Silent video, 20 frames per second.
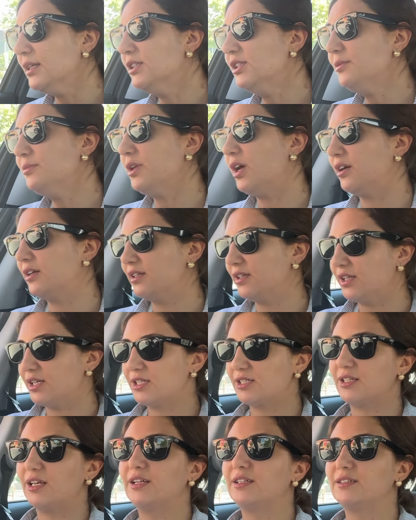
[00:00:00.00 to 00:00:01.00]
Şimdi
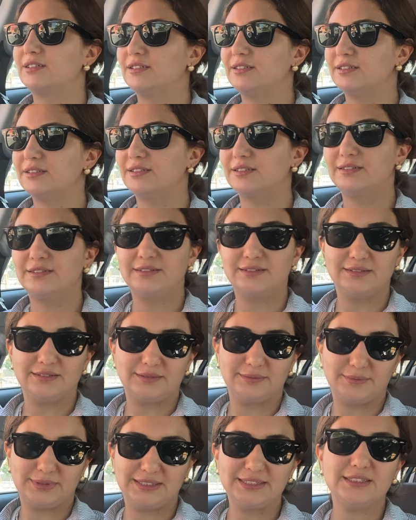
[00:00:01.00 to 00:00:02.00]
arkadaşlar e,
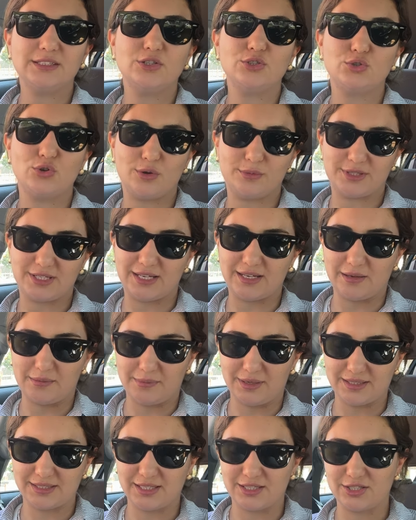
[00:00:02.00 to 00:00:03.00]
size şöyle bir şeyden
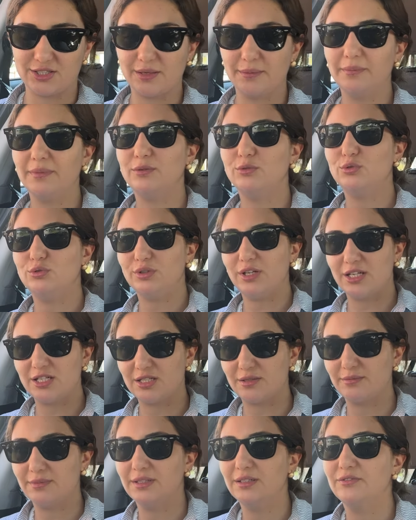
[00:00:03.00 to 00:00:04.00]
bahsedeceğim. Dün
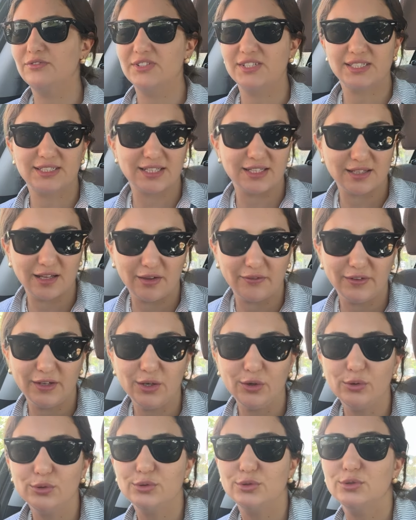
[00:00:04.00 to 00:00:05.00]
eşimi fizik tedaviye
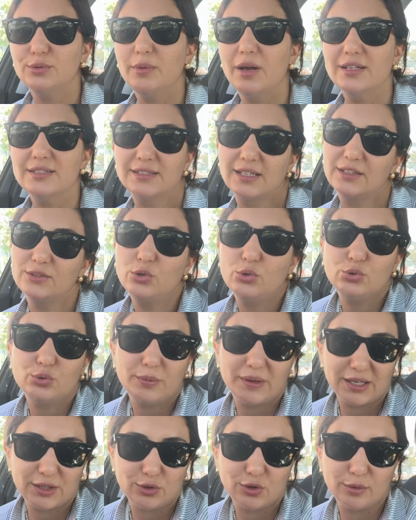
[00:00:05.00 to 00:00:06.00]
götürdüm. Hastanede onu
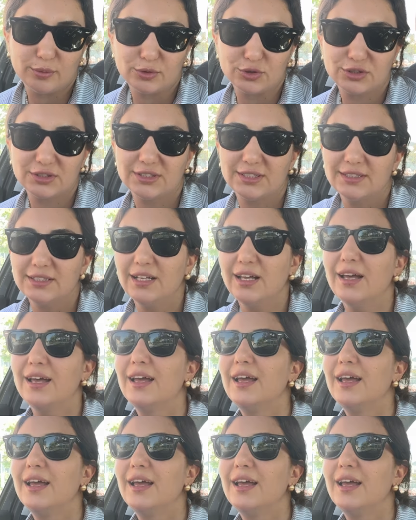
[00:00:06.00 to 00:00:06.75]
bekliyorum o sırada.